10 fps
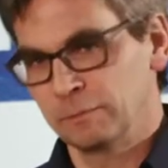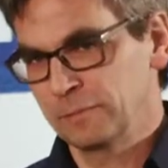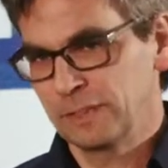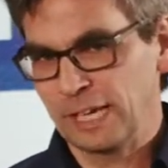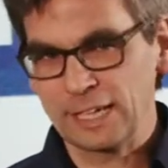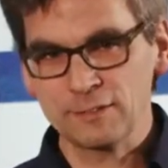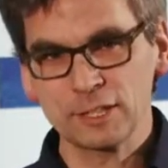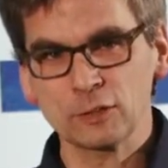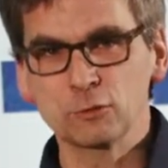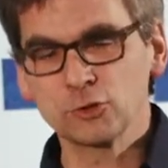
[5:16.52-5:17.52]
Der
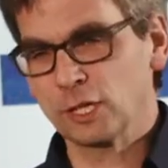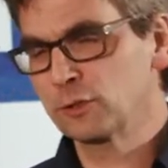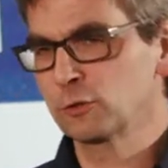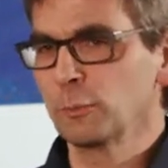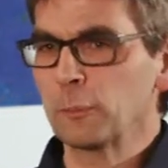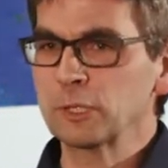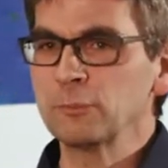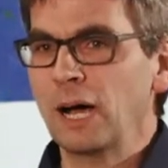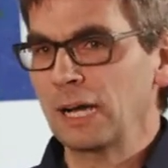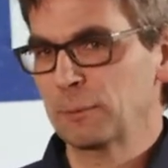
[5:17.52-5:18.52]
jetzige Zustand ist
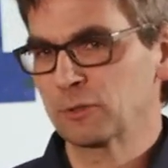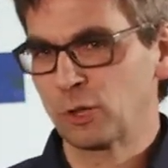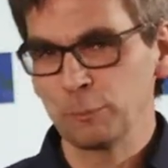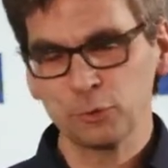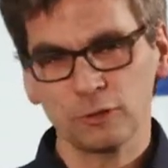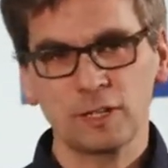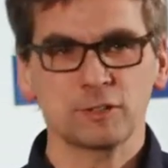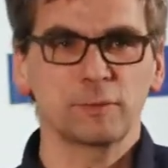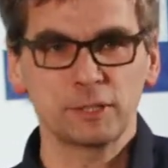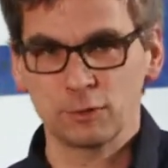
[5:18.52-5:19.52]
suboptimal, aber es kommt noch was.
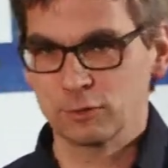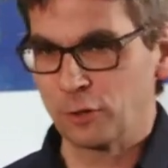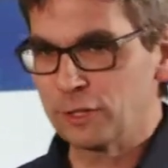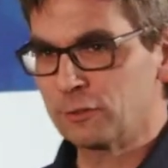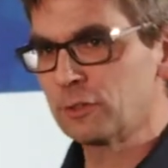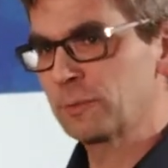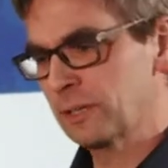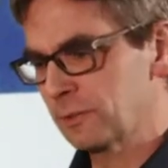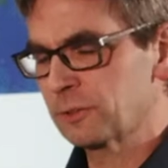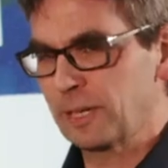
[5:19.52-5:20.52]
2019 und
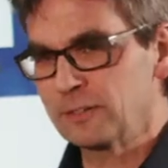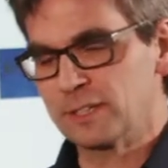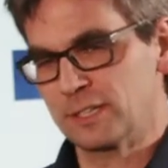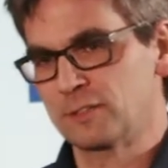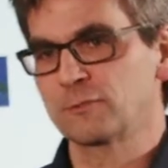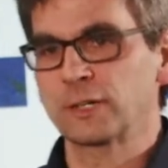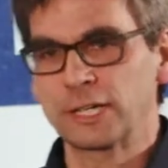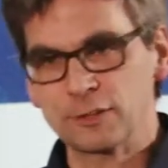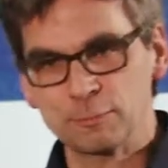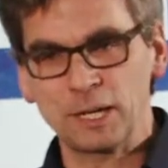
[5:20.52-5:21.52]
2020 ist ein
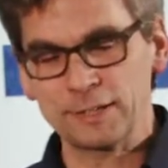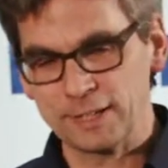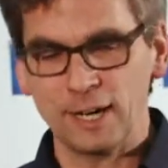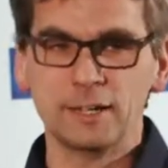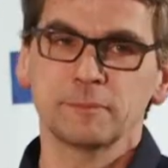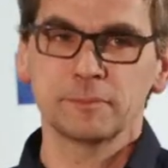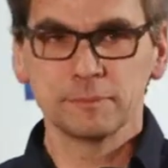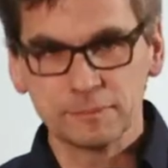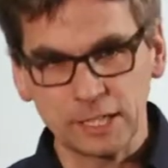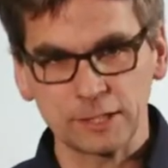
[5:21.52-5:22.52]
Verkehrsplan da,
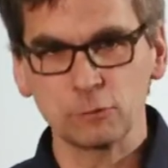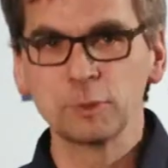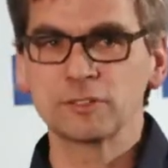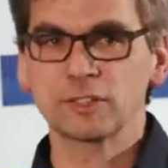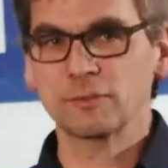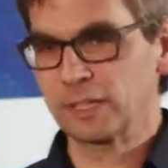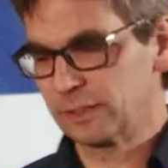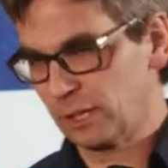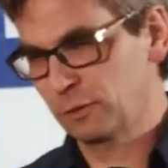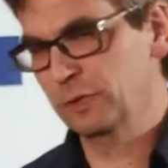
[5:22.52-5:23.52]
der dann umgesetzt werden
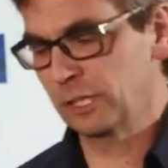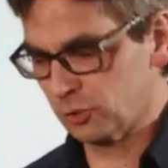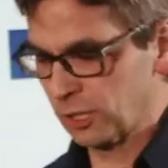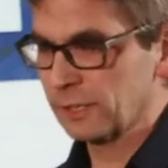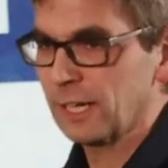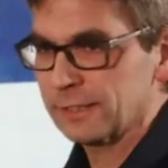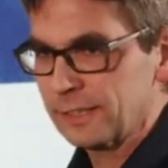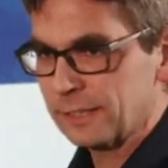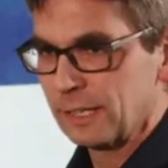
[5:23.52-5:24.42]
kann und wieder in den Stadtrat geht.